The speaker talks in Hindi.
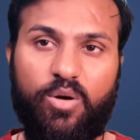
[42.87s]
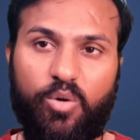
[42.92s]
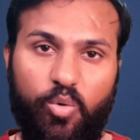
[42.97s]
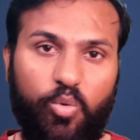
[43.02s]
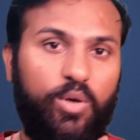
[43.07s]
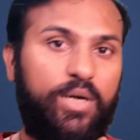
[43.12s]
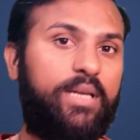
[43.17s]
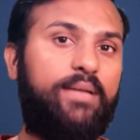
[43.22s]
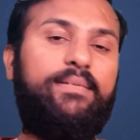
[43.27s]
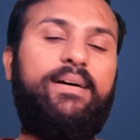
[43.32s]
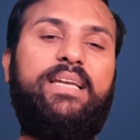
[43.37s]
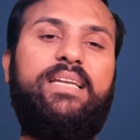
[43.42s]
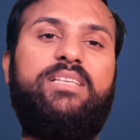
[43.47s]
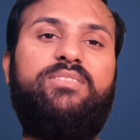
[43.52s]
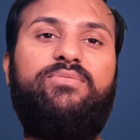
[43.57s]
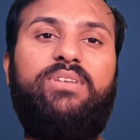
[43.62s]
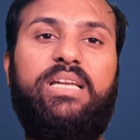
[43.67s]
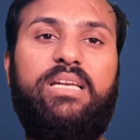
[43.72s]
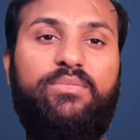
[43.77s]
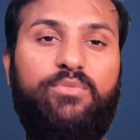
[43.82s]
होने वाले
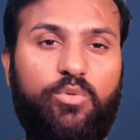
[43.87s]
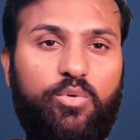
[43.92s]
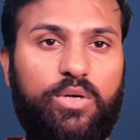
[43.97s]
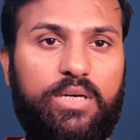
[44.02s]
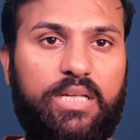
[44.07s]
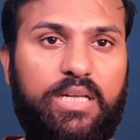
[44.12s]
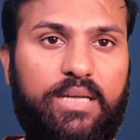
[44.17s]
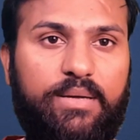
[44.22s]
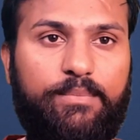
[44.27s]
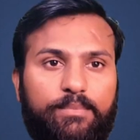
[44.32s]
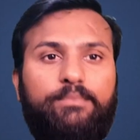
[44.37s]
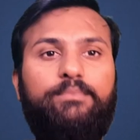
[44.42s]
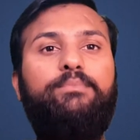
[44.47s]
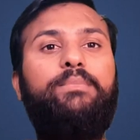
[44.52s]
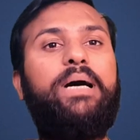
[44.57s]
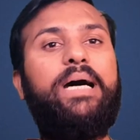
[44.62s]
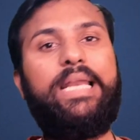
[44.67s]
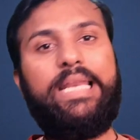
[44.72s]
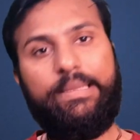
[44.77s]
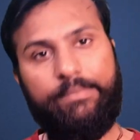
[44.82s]
इस वाले फ़ोन के
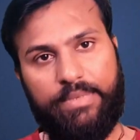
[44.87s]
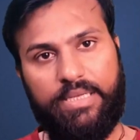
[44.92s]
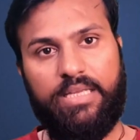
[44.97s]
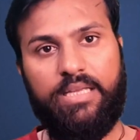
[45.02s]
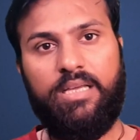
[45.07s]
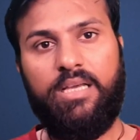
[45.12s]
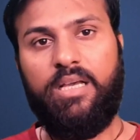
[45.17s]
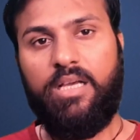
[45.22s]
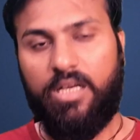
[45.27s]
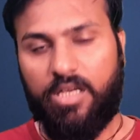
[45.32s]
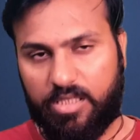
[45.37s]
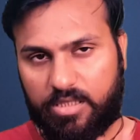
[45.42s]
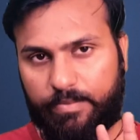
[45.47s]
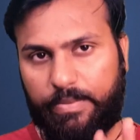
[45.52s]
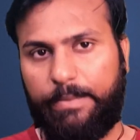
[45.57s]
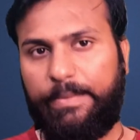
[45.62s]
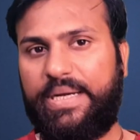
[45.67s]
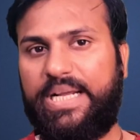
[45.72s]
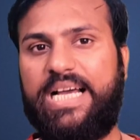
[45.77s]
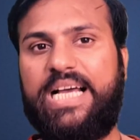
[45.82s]
बारे में इस पर
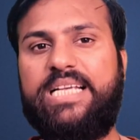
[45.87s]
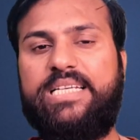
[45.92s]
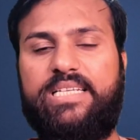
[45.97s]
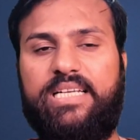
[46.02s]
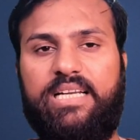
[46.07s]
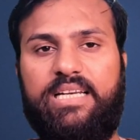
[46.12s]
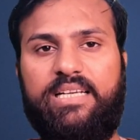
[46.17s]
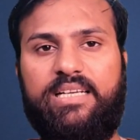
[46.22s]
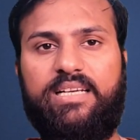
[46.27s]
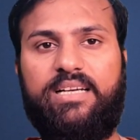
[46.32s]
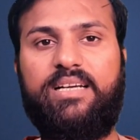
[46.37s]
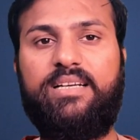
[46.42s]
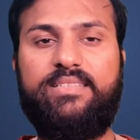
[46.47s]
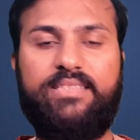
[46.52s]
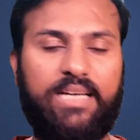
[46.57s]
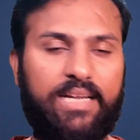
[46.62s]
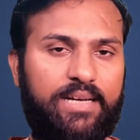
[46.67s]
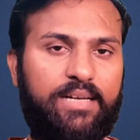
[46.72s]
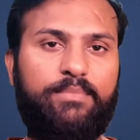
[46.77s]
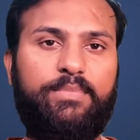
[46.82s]
प्रकाश डालेंगे अगर
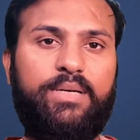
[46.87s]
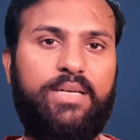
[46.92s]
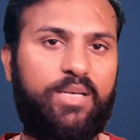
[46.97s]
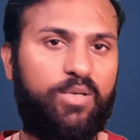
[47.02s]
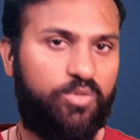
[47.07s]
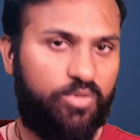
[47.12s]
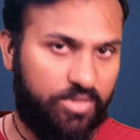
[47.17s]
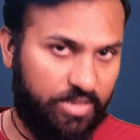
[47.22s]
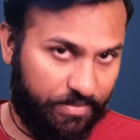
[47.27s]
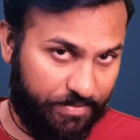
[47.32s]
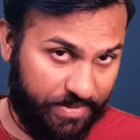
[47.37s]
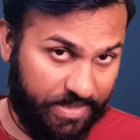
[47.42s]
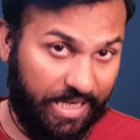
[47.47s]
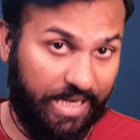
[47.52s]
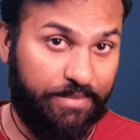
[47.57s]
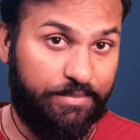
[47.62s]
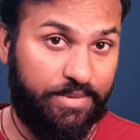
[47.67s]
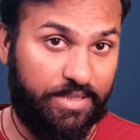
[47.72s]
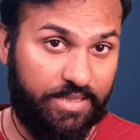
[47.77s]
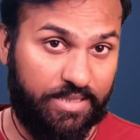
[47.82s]
चैनल पर नया हो तो
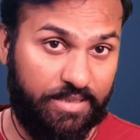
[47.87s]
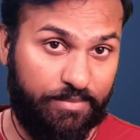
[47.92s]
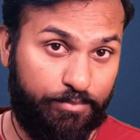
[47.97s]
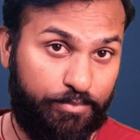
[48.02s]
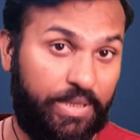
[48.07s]
सब्सक्राइब करके